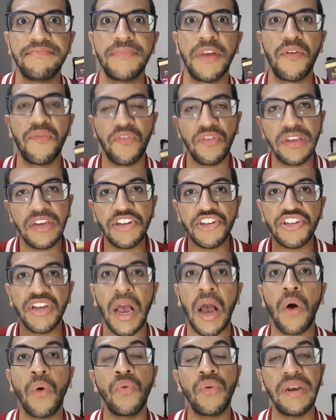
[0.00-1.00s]
Eu vou
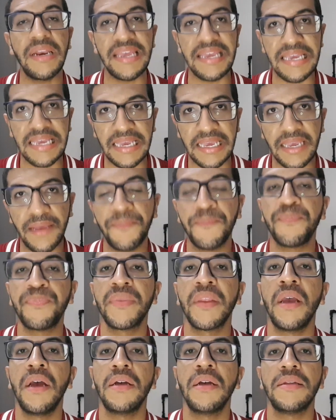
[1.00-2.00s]
deixar o link
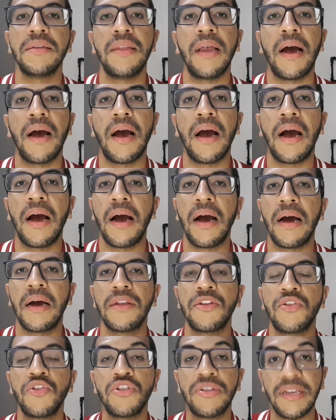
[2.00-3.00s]

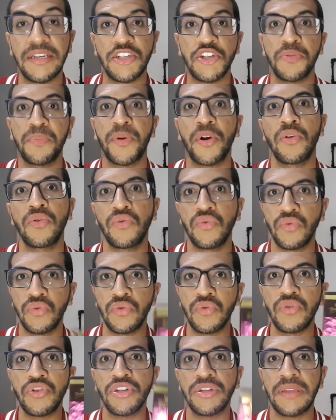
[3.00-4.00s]
da, desses
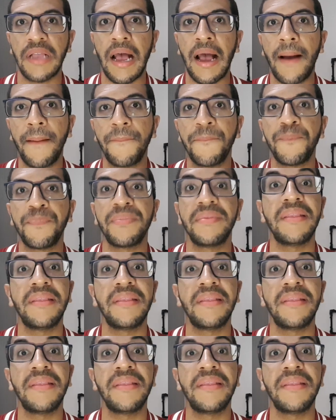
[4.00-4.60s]
produtos, tá?